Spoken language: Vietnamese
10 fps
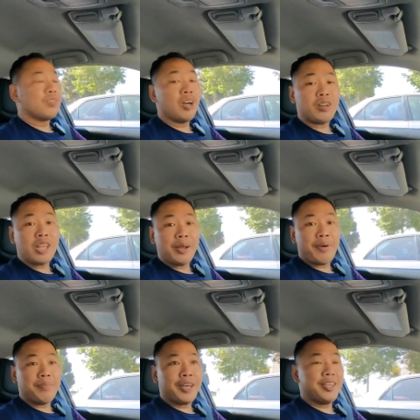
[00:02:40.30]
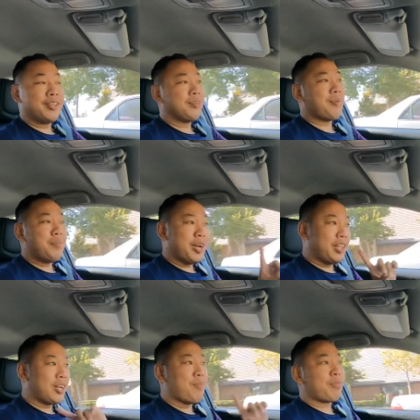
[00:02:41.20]
nó với là bánh mì bánh mì
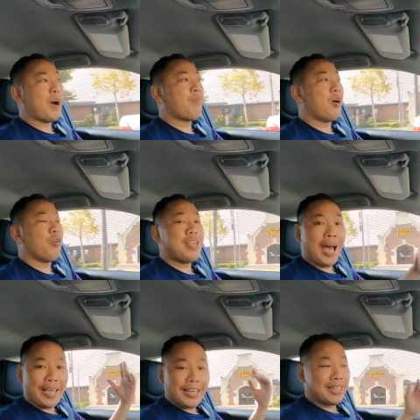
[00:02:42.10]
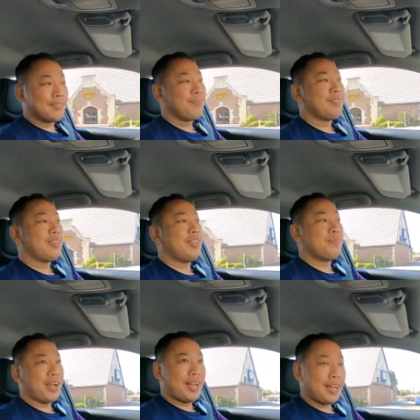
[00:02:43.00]
thì có một đầu một ổ dài à nhưng
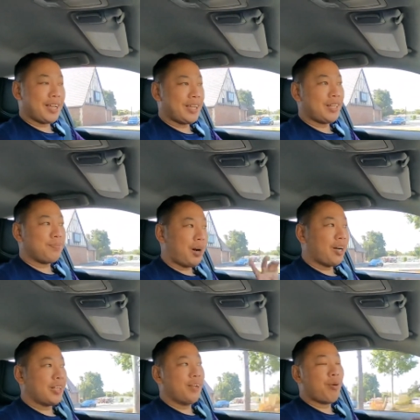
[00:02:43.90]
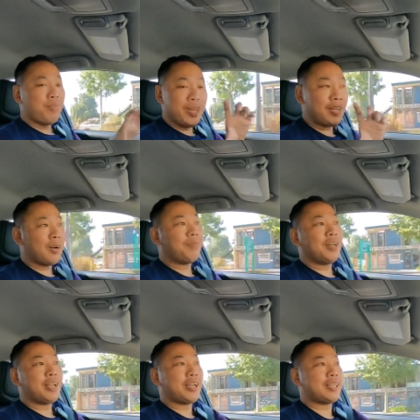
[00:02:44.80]
mà cái thịt bò thì là một miếng hay không
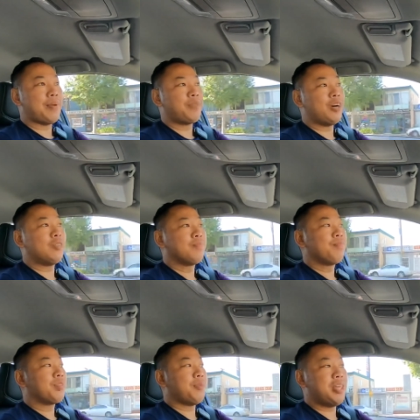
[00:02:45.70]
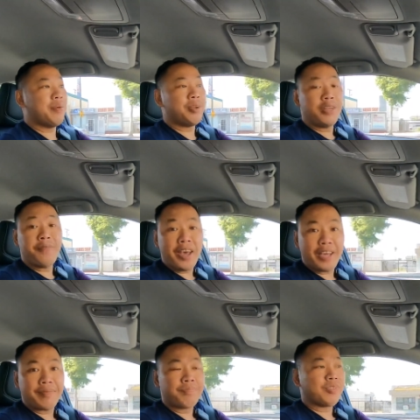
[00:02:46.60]
á cả cả trăm đô bây giờ mình đi
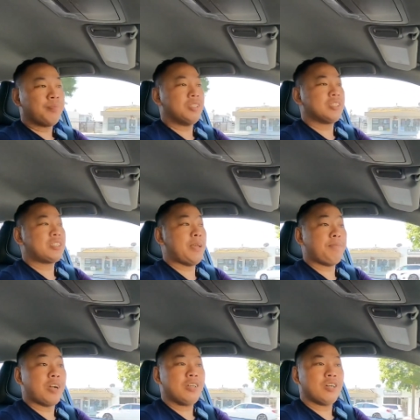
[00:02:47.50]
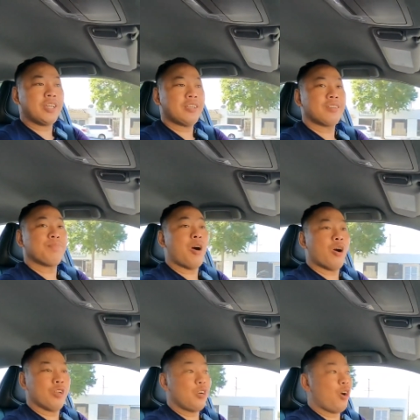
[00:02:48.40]
về mình xem thử coi
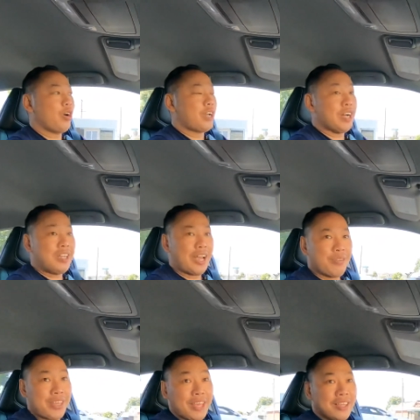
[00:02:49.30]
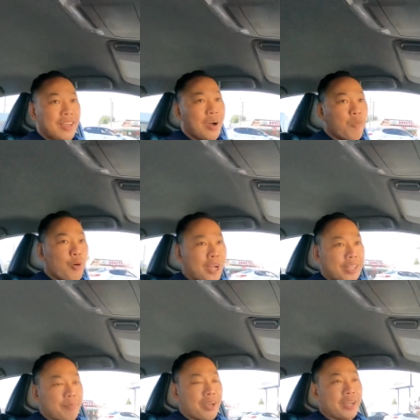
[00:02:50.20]
bò nó ngon cỡ nào nhá hôm qua
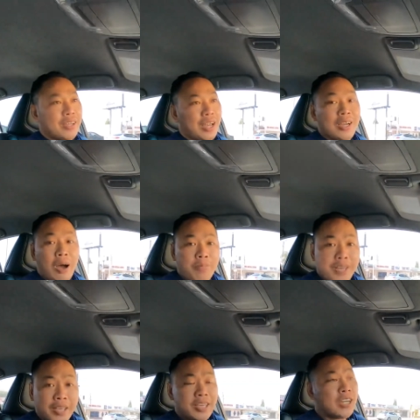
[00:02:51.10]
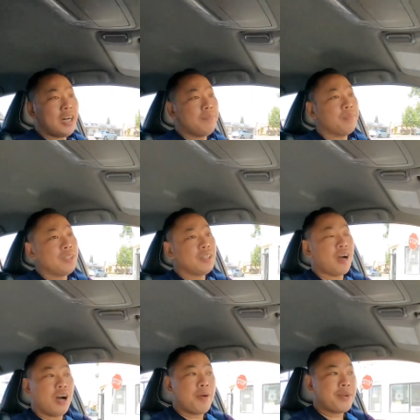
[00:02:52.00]
thì mình ăn ăn không với ăn với cơm
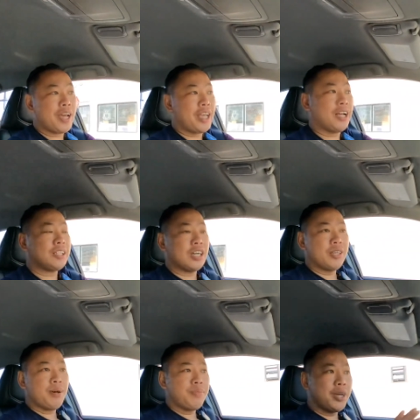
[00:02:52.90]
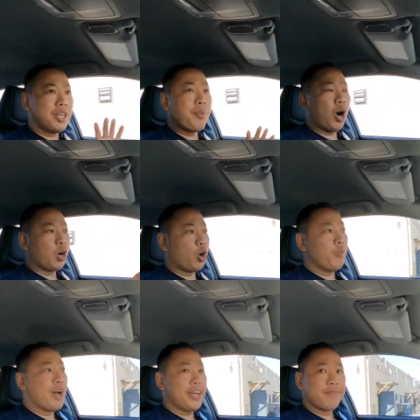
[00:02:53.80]
còn hôm nay ăn thử bánh mì bò
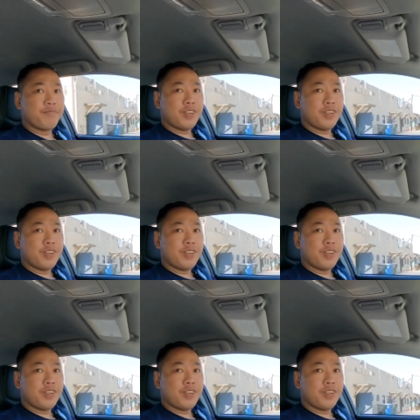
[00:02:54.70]
Kobe